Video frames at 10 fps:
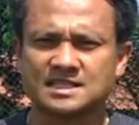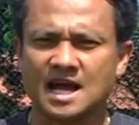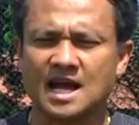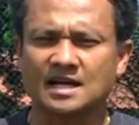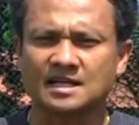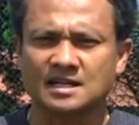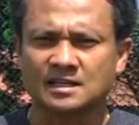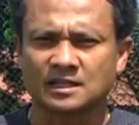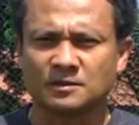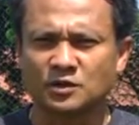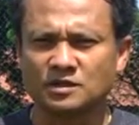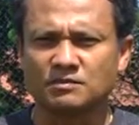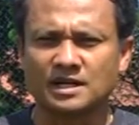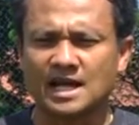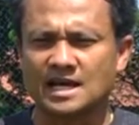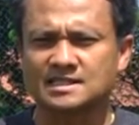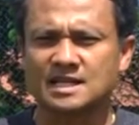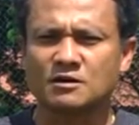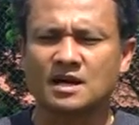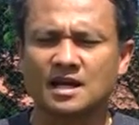จากทั้งหมดบรรดา
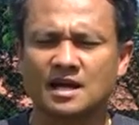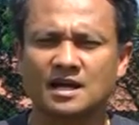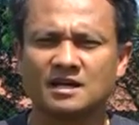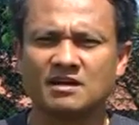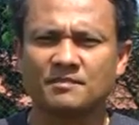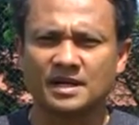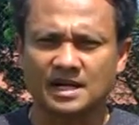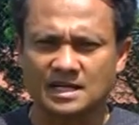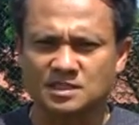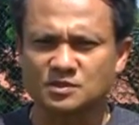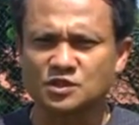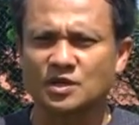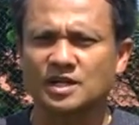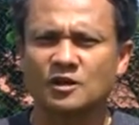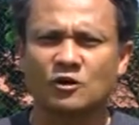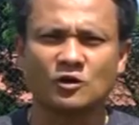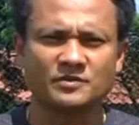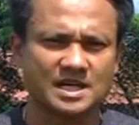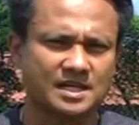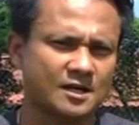เซาอนาเอื้อนาบรรดาสมุทรสอนในนครหล
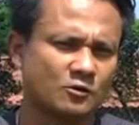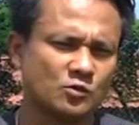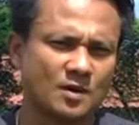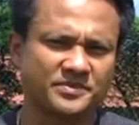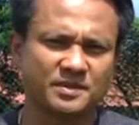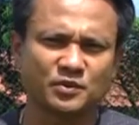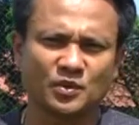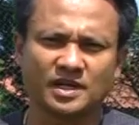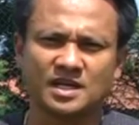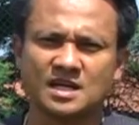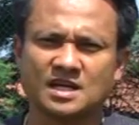วงจันทร์ที่เขาห่วมจำนวน